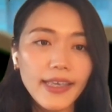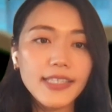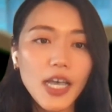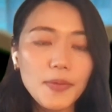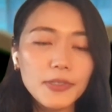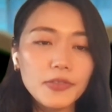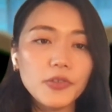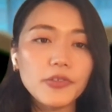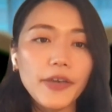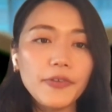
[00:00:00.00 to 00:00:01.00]
サービスと
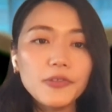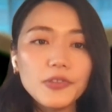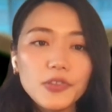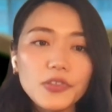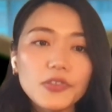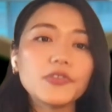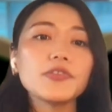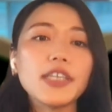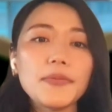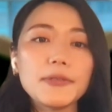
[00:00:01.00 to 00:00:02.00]
いう Yahoo ニュースとい
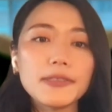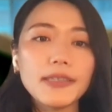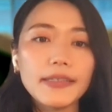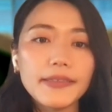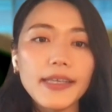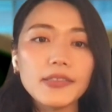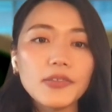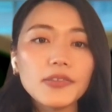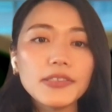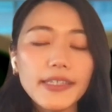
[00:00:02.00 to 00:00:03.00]
うサービスがあって、
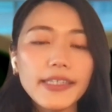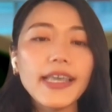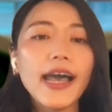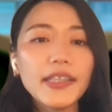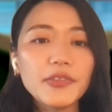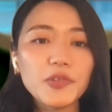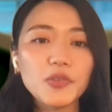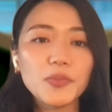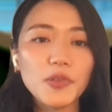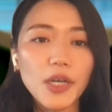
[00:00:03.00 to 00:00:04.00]
その下に班と
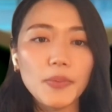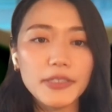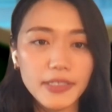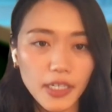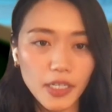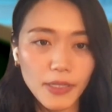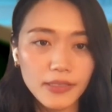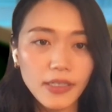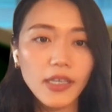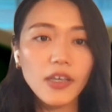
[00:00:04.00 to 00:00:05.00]
いうものが3つあります。